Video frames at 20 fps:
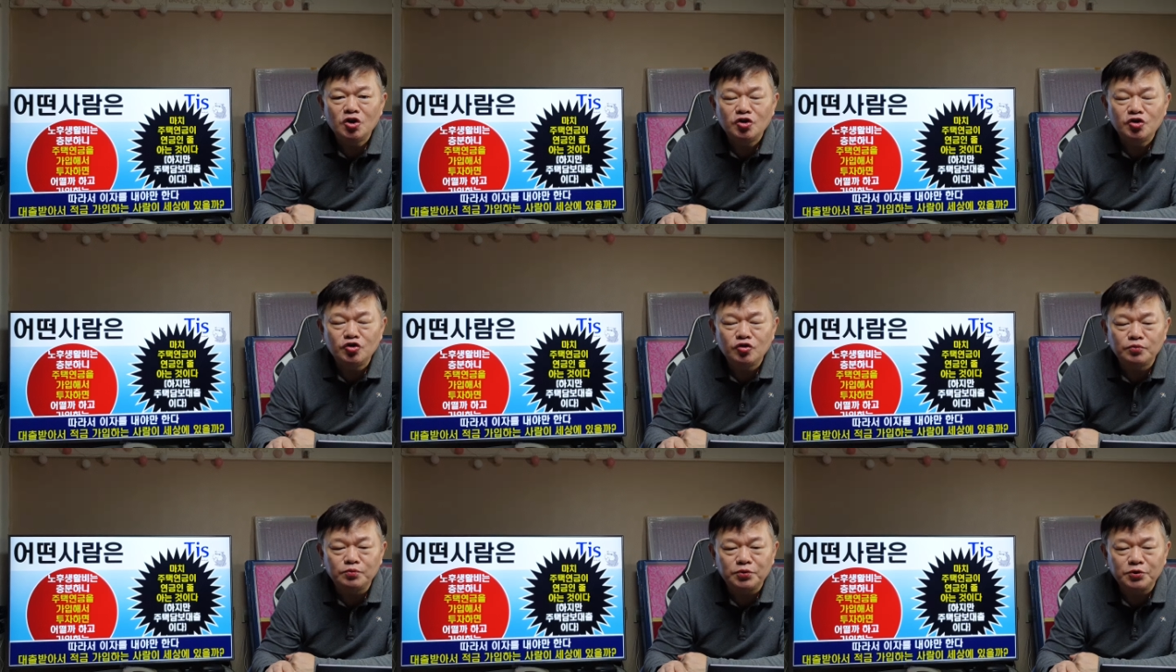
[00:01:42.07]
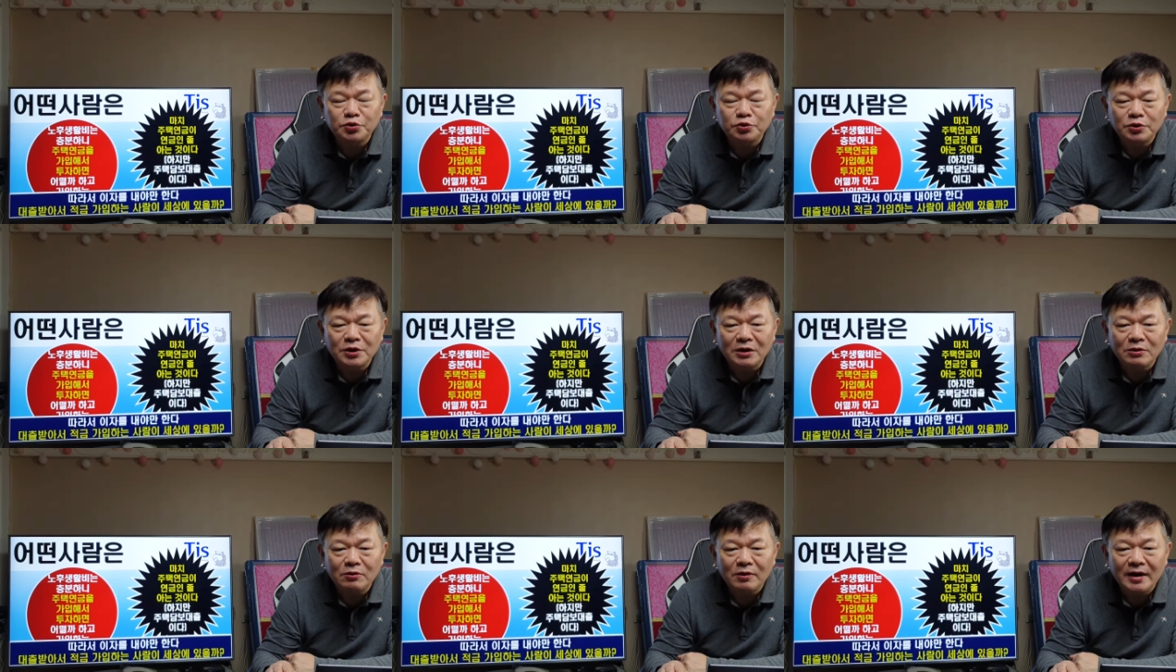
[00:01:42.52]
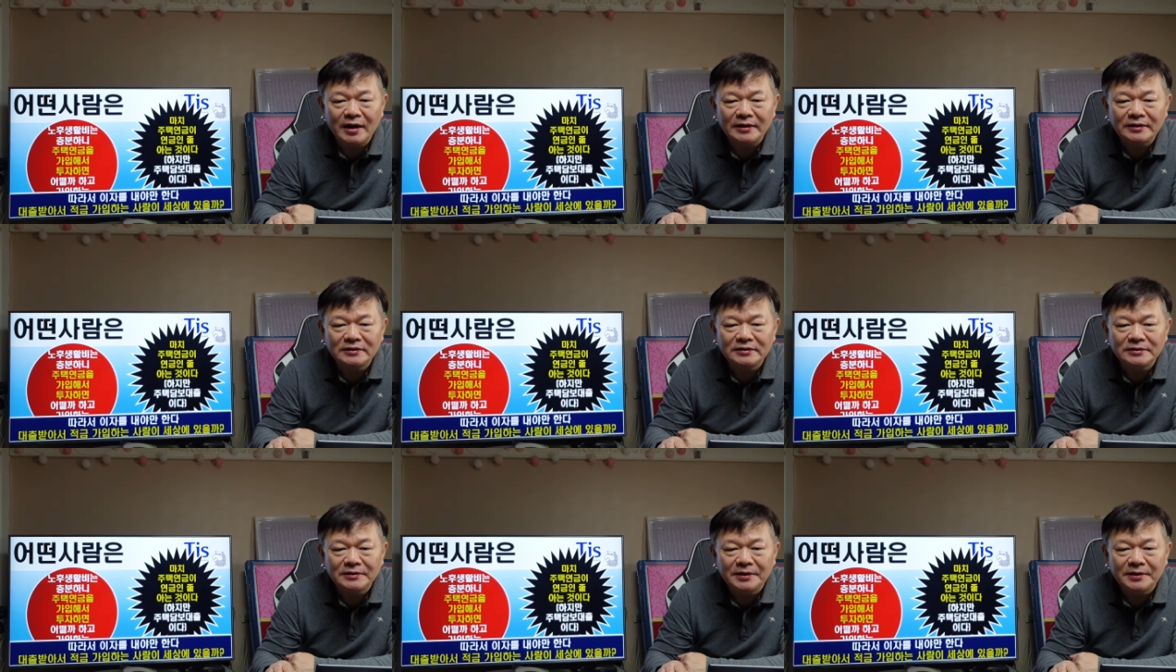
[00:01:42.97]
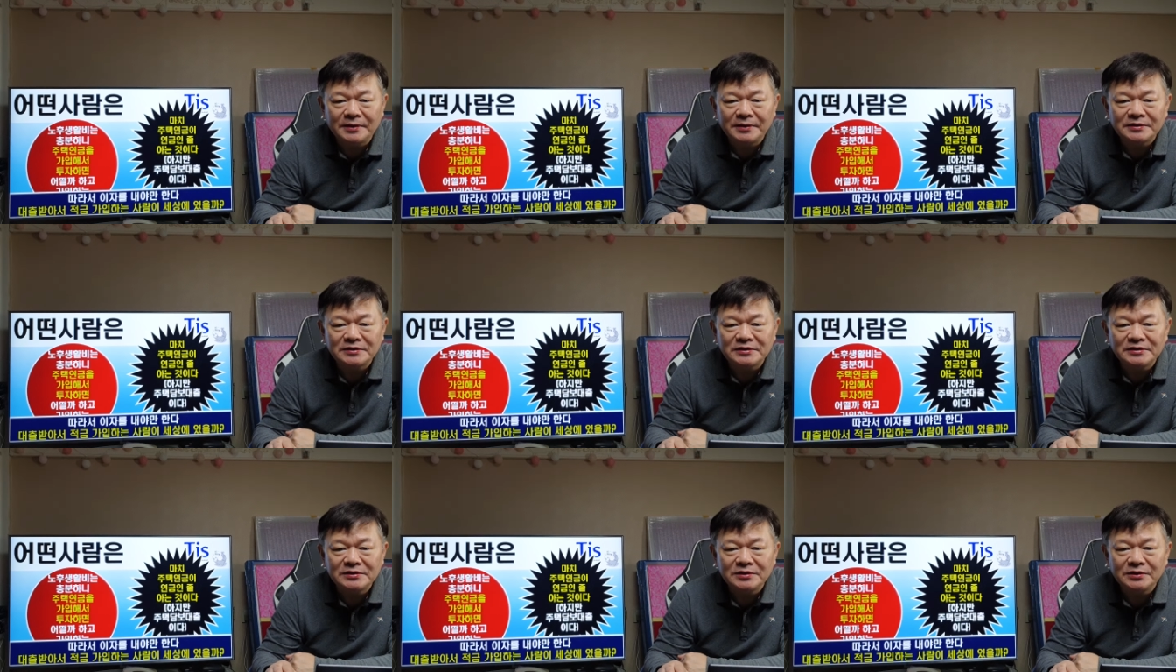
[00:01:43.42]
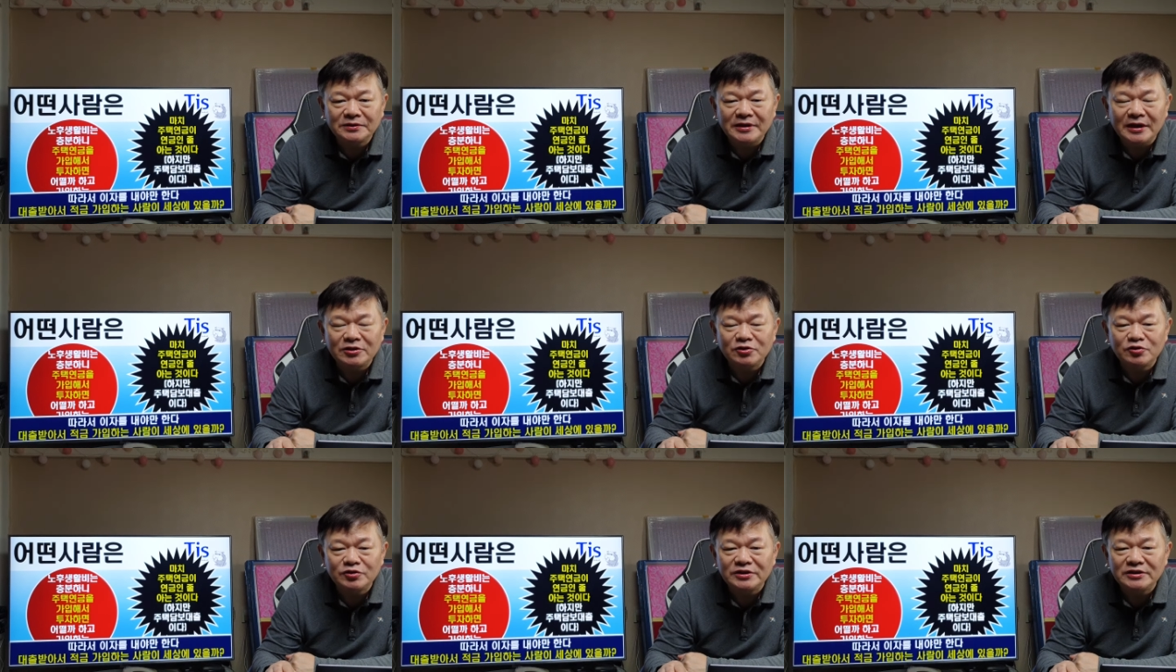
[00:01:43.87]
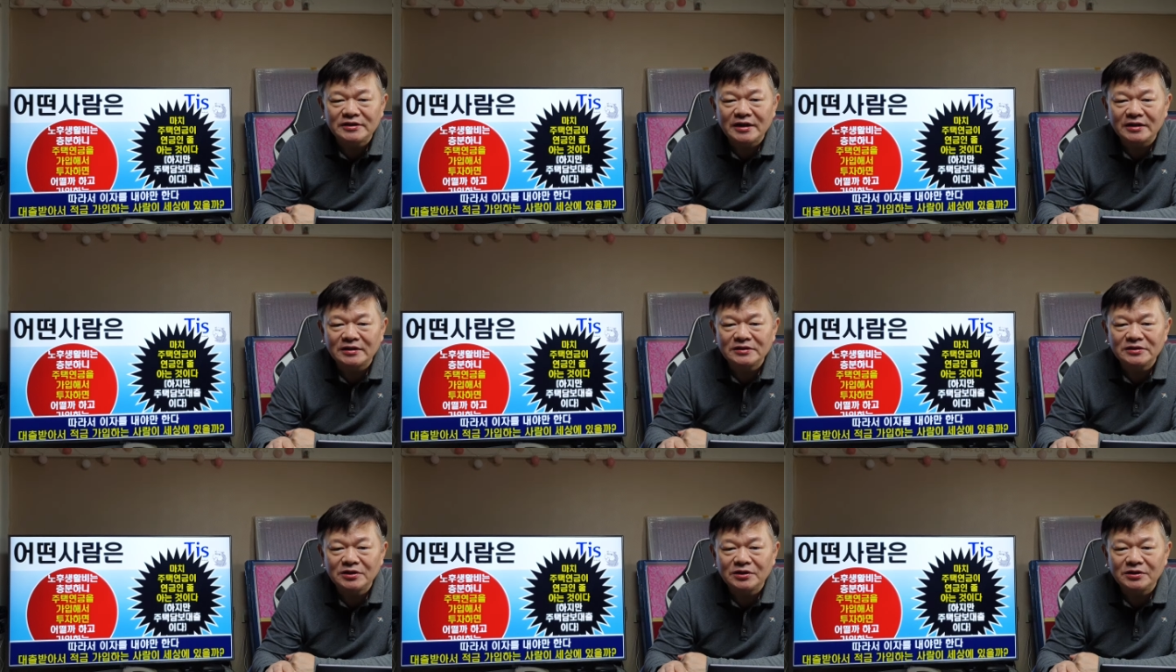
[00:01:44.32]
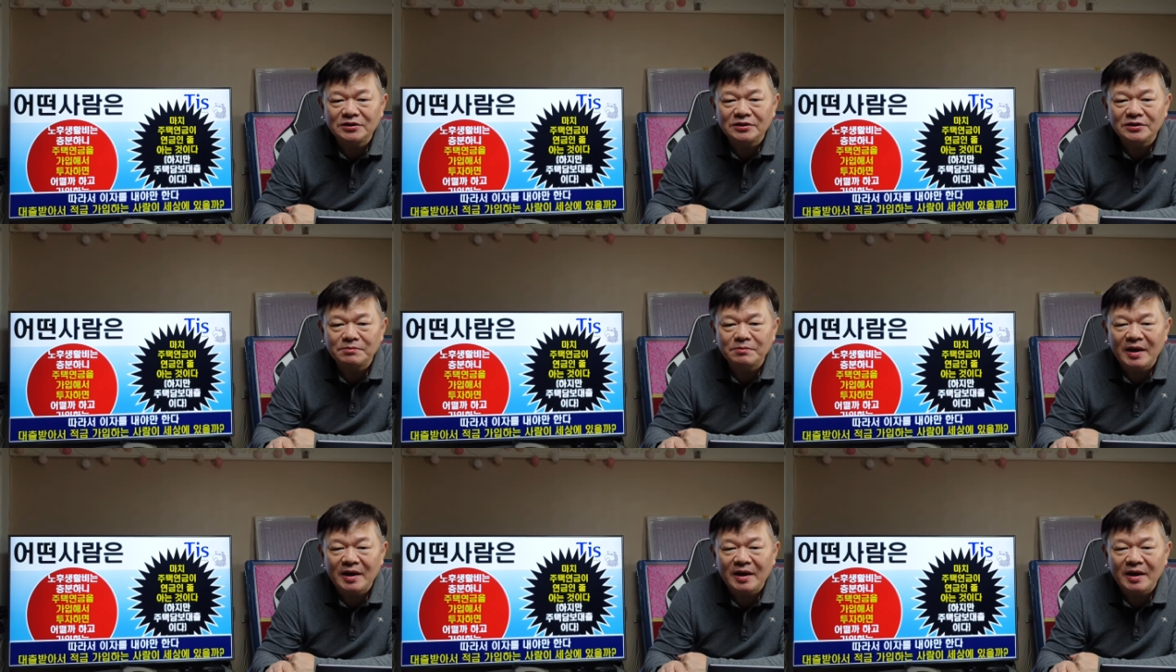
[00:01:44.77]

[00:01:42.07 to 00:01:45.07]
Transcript: 6%라고 하는 것은요, 대출이자는요,